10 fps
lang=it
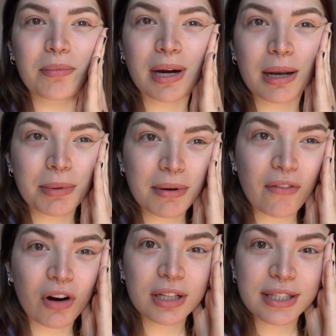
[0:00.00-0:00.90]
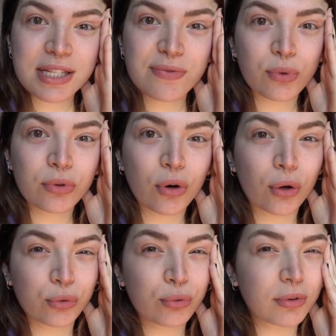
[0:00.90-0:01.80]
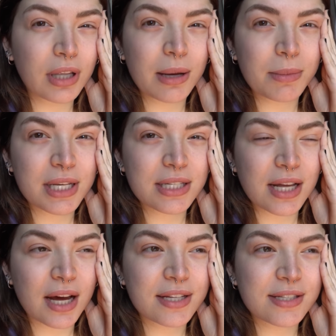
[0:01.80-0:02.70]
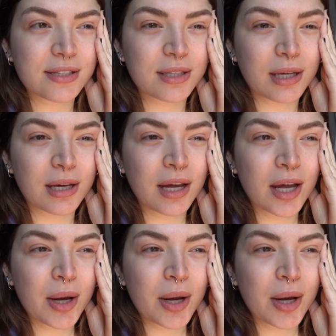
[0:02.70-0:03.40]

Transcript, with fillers: per la prima volta sfrutterò tutte le mini size di